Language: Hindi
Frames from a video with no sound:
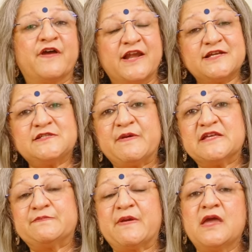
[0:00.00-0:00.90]
वेलनेस
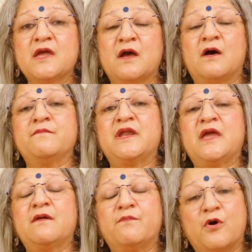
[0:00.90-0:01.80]
स्पेस पे हमने
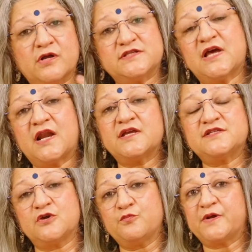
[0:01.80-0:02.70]
बहुत सारा
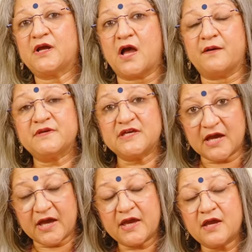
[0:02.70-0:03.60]
इसके ऊपर काम
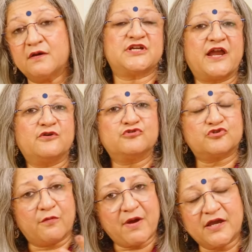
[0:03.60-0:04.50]
किया है चाइल्डहुड
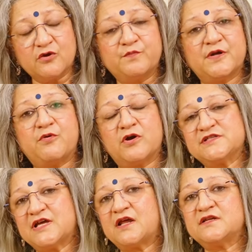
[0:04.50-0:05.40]
ट्रॉमा के ऊपर
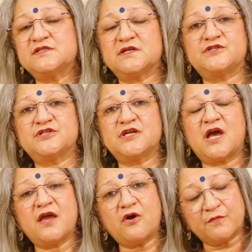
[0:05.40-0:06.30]
बहुत सारा रिसर्च किया
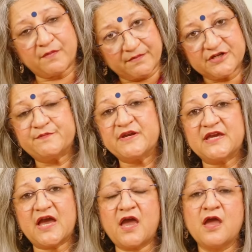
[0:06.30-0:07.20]
है और पब्लिश भी
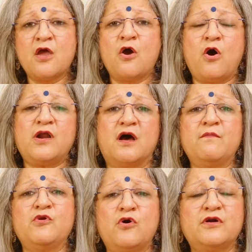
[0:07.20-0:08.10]
किया है और
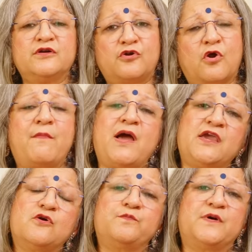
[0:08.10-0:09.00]
हम लोग ट्रॉमा
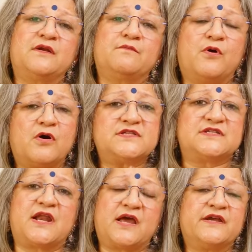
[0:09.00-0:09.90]
के ऊपर बहुत
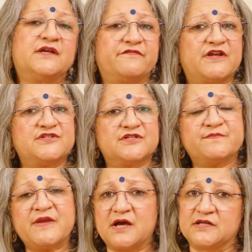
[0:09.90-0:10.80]
सारा इंटरवेंशन
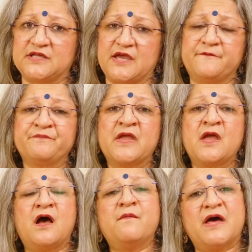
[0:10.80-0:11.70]
भी करते हैं
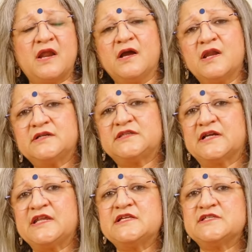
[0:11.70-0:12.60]
हम अलग अलग
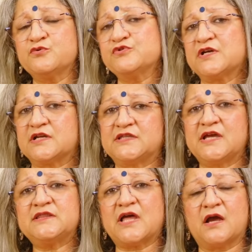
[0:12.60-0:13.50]
तकनीक्स यूज़ करते
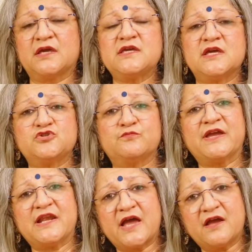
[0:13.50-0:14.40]
हैं ताकि ये जो
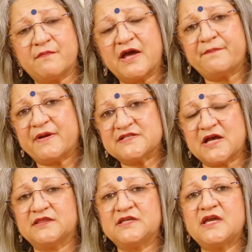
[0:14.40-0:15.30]
महिलाएं हमारे पास
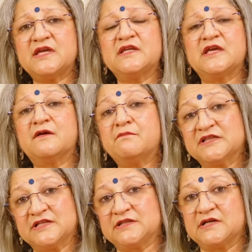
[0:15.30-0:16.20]
आती हैं इनकी हम
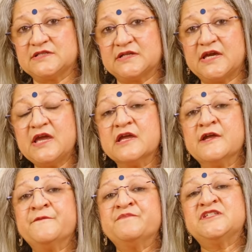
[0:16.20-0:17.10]
मदद कर सकें
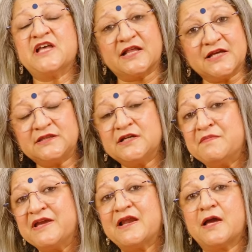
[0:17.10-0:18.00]
ज़्यादातर
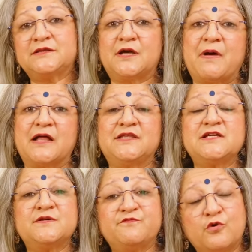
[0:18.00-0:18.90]
महिलाएं तब आती है
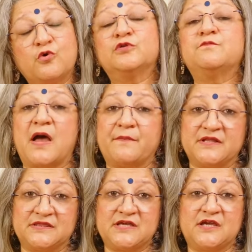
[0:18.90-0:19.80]
जब वो खुद माँ
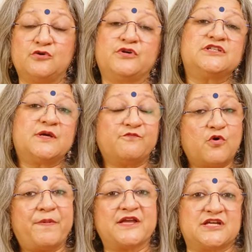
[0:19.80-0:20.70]
बनती है क्योंकि जब
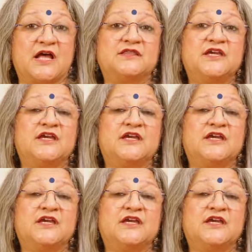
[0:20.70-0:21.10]
वो पहचानती